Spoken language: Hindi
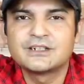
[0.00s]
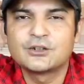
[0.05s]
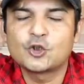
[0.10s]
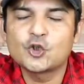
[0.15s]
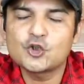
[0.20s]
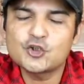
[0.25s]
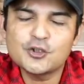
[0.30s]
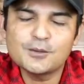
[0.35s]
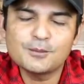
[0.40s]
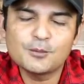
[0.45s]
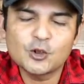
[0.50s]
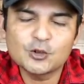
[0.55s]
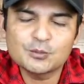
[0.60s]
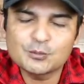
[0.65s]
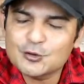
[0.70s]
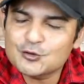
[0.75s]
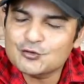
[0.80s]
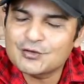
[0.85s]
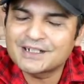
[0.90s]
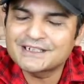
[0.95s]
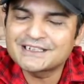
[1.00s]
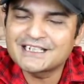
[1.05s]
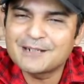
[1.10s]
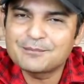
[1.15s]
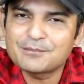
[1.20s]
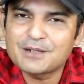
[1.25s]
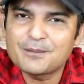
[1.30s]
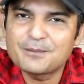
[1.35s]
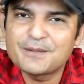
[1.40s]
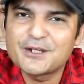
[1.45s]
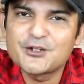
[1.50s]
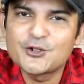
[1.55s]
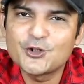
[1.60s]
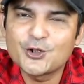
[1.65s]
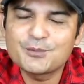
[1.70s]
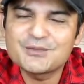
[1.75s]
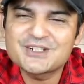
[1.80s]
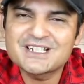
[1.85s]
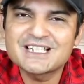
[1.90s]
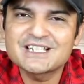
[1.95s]
दोस्तों बहुत बहुत स्वागत है आपका अपने
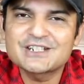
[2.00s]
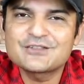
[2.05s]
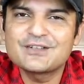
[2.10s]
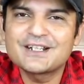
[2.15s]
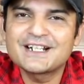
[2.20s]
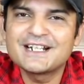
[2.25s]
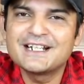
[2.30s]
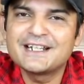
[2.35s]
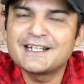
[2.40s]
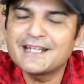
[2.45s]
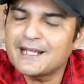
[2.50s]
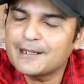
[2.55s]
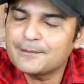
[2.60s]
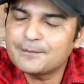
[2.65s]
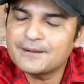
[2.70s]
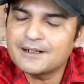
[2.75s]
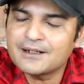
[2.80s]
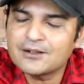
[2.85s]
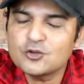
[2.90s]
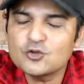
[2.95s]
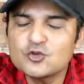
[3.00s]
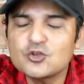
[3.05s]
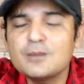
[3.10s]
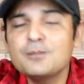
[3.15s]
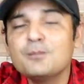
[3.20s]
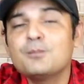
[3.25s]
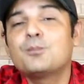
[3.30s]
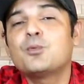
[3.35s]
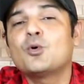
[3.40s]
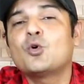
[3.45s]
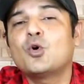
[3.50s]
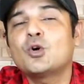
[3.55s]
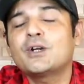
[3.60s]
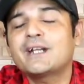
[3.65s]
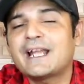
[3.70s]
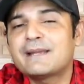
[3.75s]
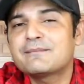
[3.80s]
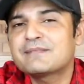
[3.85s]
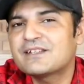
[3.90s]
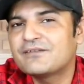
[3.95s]
YouTube चैनल स्वैगन टेक पर दोस्तों हम बहुत
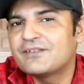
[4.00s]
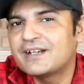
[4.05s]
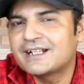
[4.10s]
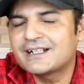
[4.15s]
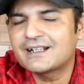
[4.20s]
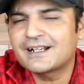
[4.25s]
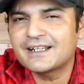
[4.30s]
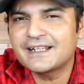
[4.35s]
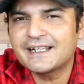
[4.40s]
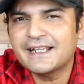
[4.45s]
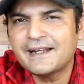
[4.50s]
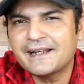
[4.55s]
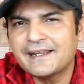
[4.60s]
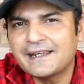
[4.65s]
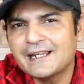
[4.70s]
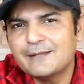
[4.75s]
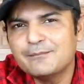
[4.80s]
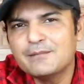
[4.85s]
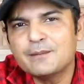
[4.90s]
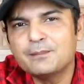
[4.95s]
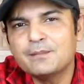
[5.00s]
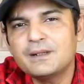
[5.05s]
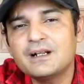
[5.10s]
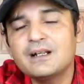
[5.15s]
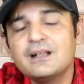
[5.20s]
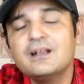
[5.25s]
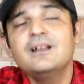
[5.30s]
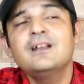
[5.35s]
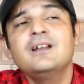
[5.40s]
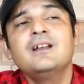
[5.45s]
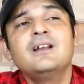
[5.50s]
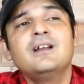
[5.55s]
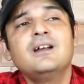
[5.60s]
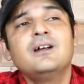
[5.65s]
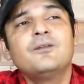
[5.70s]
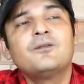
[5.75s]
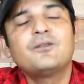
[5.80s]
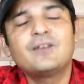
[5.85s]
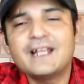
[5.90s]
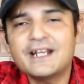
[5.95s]
टाइम से वेट कर रहे थे कि Realme अपना
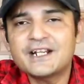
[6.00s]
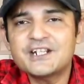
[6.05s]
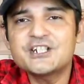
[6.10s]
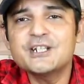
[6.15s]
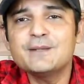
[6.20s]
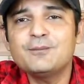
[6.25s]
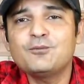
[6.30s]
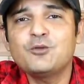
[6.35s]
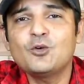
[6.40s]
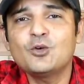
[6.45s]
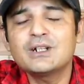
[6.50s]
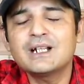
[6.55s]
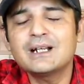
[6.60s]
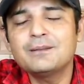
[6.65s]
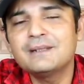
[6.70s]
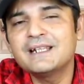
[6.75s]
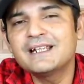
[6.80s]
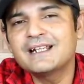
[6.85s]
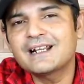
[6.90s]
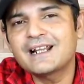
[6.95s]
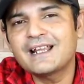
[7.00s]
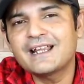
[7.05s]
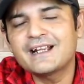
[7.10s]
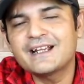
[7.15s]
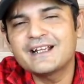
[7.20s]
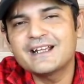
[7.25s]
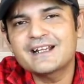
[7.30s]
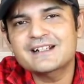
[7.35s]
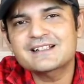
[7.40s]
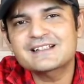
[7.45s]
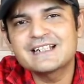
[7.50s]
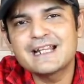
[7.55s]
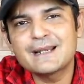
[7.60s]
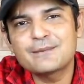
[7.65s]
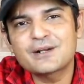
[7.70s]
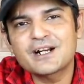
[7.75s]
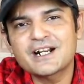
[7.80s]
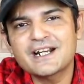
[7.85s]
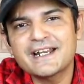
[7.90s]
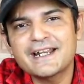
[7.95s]
फ्लैगशिप फ़ोन कब लेकर आएगा यार
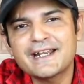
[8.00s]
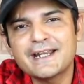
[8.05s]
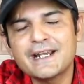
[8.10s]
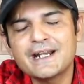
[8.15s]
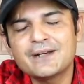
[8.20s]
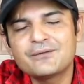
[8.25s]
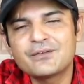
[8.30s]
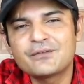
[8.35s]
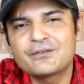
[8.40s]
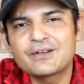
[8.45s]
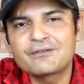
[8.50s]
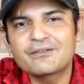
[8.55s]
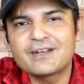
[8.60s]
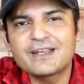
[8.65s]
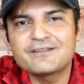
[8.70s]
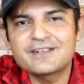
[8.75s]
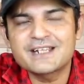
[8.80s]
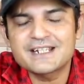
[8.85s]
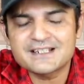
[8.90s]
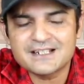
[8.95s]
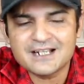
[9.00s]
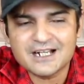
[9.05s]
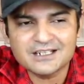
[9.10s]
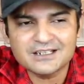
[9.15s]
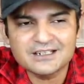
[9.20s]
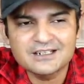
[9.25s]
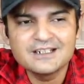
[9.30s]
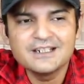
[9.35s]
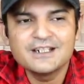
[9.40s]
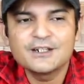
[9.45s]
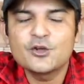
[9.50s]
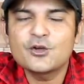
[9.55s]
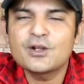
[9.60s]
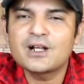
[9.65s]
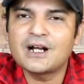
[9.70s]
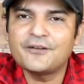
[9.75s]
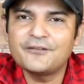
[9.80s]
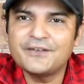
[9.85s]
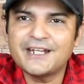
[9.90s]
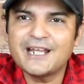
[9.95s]
स्नैपड्रैगन 855 के साथ क्योंकि
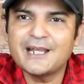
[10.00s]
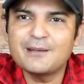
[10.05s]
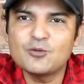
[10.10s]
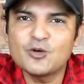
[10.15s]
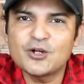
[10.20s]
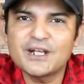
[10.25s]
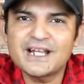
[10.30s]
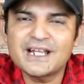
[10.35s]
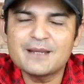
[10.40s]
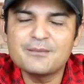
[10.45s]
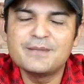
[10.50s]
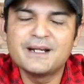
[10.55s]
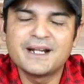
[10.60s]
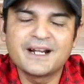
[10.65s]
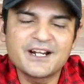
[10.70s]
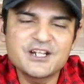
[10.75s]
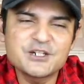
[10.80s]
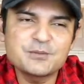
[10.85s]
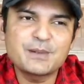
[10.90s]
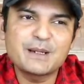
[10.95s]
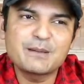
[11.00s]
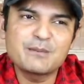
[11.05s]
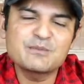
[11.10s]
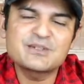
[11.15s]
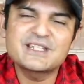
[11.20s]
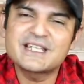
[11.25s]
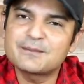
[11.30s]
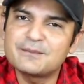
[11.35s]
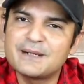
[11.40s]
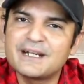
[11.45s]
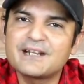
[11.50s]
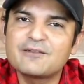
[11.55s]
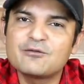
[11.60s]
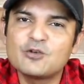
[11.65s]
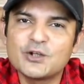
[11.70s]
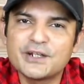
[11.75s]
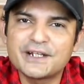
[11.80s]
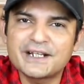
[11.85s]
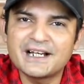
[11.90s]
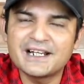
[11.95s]
काफ़ी टाइम हो गया कि मिड रेंज प्रीमियम सेगमेंट ही
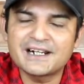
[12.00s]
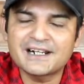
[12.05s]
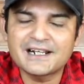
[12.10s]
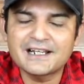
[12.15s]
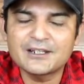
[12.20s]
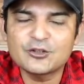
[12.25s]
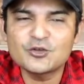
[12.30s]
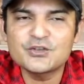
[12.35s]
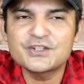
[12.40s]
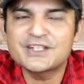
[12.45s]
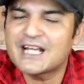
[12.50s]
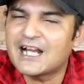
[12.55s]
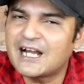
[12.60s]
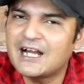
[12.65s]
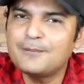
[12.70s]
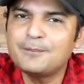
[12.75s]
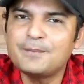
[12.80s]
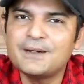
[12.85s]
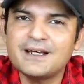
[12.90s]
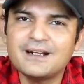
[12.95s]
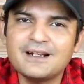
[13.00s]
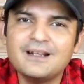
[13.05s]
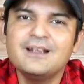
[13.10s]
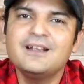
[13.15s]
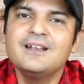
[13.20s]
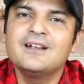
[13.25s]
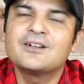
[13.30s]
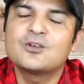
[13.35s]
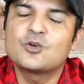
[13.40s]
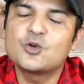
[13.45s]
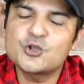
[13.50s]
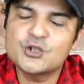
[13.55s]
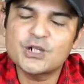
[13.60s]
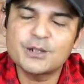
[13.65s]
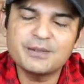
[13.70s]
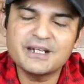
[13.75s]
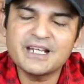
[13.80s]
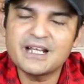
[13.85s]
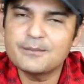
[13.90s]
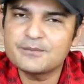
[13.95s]
वो निकाल रहा है तो यहाँ पर
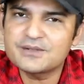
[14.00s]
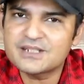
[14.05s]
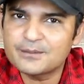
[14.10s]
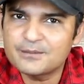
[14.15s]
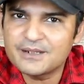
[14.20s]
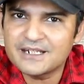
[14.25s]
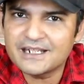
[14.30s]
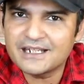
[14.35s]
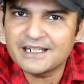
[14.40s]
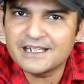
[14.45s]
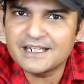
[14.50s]
खुशखबरी हम सभी के